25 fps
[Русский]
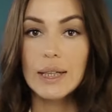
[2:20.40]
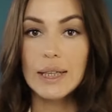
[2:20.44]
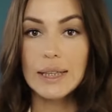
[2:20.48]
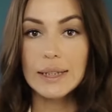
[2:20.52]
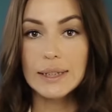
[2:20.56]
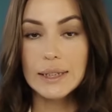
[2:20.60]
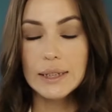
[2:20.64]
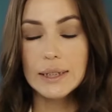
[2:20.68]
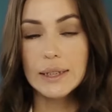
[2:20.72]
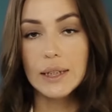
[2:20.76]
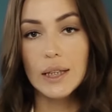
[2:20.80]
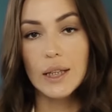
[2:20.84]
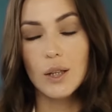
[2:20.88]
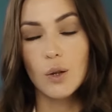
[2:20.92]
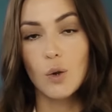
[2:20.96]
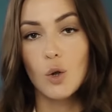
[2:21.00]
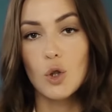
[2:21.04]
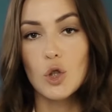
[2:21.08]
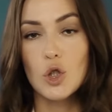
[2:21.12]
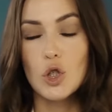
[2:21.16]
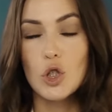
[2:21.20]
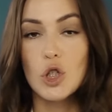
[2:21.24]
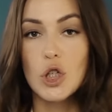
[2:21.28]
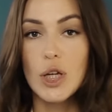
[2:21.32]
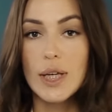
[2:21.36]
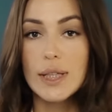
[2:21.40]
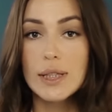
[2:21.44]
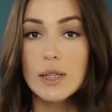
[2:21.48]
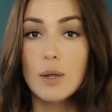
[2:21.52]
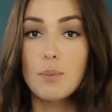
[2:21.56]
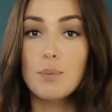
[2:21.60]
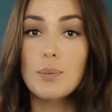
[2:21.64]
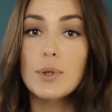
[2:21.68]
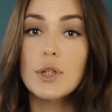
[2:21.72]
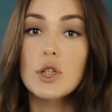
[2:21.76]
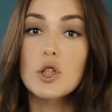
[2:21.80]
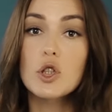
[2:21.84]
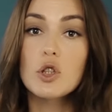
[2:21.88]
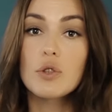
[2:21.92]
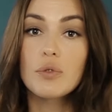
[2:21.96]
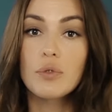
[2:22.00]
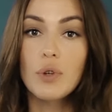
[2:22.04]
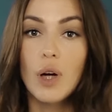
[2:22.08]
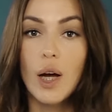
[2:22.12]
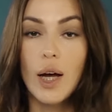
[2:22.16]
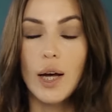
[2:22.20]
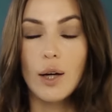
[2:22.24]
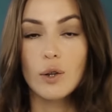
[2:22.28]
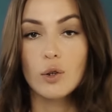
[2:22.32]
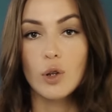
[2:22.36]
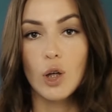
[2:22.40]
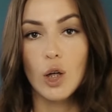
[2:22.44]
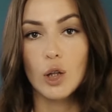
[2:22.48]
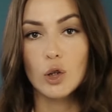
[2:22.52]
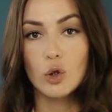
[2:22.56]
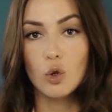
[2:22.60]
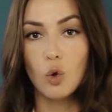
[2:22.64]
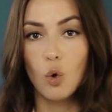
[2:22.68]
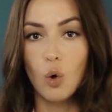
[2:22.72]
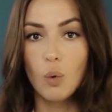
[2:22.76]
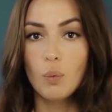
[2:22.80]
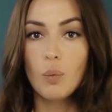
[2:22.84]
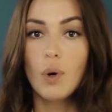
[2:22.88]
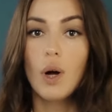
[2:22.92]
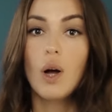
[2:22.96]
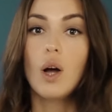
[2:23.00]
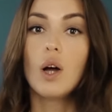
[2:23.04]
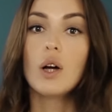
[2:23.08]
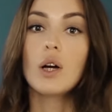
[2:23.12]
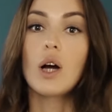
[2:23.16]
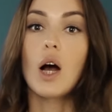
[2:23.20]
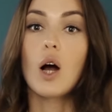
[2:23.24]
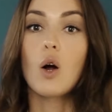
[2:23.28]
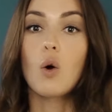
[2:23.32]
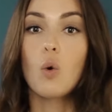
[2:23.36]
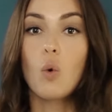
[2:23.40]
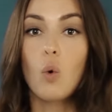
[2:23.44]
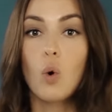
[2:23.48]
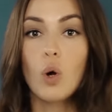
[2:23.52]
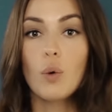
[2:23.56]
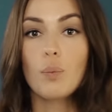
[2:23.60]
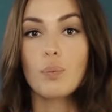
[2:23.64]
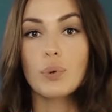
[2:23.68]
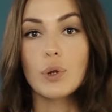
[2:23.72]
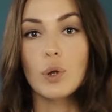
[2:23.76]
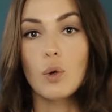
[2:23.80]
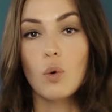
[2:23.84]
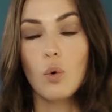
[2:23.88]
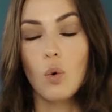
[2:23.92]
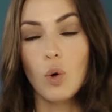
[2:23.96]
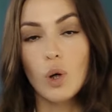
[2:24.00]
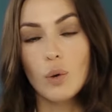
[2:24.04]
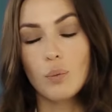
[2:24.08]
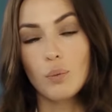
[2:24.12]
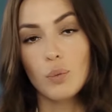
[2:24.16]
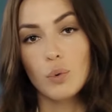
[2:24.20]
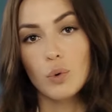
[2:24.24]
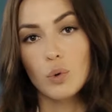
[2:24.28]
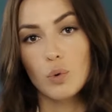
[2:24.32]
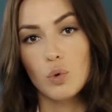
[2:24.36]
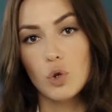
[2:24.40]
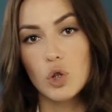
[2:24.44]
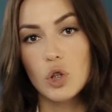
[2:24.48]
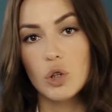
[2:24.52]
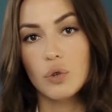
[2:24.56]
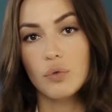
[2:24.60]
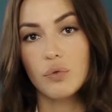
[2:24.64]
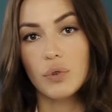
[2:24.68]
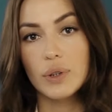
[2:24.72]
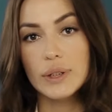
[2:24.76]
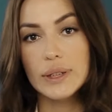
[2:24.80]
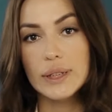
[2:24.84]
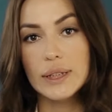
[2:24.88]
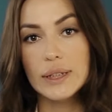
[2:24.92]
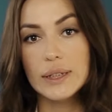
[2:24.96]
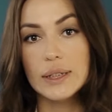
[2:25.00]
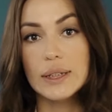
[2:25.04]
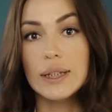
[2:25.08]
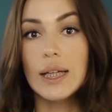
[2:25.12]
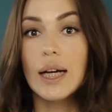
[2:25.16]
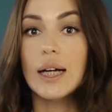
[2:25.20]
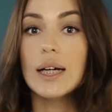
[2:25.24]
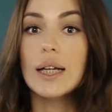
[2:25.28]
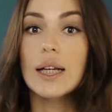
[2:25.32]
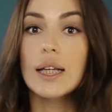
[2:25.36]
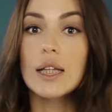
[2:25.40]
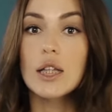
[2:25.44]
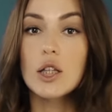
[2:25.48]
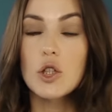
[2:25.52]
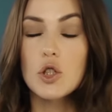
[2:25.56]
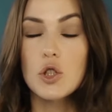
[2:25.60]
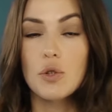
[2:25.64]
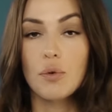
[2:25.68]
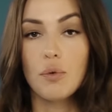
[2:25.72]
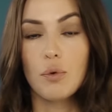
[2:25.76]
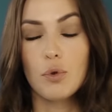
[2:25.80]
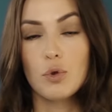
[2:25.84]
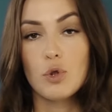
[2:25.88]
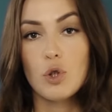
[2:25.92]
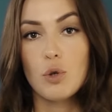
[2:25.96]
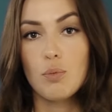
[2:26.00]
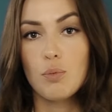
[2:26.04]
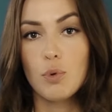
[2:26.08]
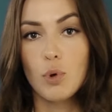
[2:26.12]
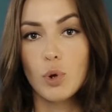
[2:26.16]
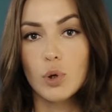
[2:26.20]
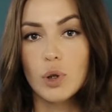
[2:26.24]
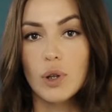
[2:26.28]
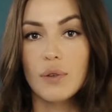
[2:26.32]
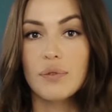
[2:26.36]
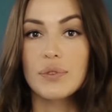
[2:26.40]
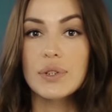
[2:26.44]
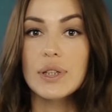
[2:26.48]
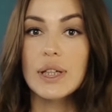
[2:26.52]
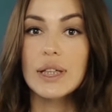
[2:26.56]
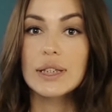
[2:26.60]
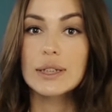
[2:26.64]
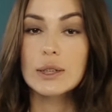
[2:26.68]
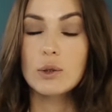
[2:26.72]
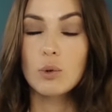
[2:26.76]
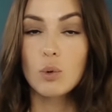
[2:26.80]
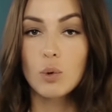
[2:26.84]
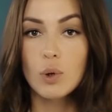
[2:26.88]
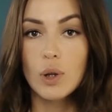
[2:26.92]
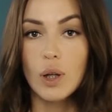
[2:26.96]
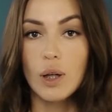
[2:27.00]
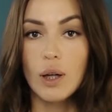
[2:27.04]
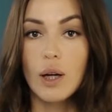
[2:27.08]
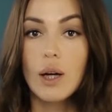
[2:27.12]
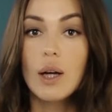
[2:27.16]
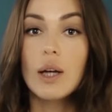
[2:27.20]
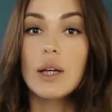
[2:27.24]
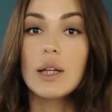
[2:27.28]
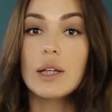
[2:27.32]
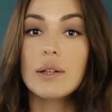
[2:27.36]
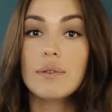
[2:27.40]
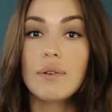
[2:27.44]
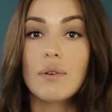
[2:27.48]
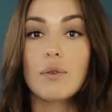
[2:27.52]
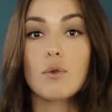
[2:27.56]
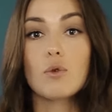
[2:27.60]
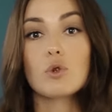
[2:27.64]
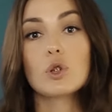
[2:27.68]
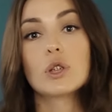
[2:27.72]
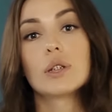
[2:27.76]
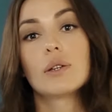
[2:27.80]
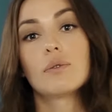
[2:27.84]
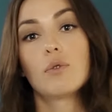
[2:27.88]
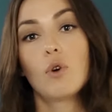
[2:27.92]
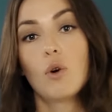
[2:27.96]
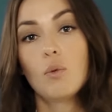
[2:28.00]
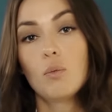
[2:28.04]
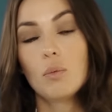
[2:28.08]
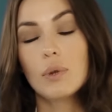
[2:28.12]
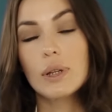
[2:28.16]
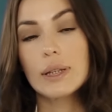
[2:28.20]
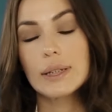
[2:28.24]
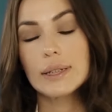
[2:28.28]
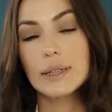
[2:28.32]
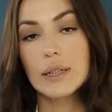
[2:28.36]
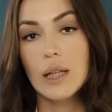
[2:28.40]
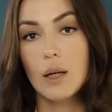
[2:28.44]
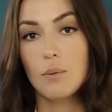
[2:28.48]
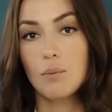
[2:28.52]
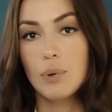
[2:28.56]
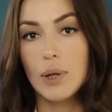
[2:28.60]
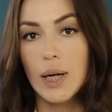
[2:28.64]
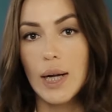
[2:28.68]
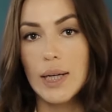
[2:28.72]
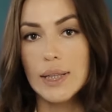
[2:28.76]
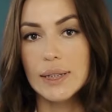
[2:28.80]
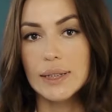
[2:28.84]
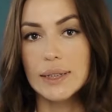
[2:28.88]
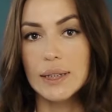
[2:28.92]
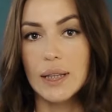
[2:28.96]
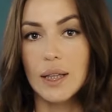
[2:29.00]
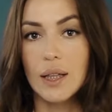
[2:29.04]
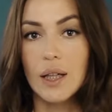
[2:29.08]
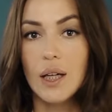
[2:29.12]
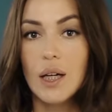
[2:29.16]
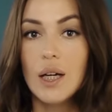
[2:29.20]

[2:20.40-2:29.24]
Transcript: Родители очень часто переживают о том, какой прикорм нужно вводить и ограничивают ребенка в текстурах и во вкусовом разнообразии.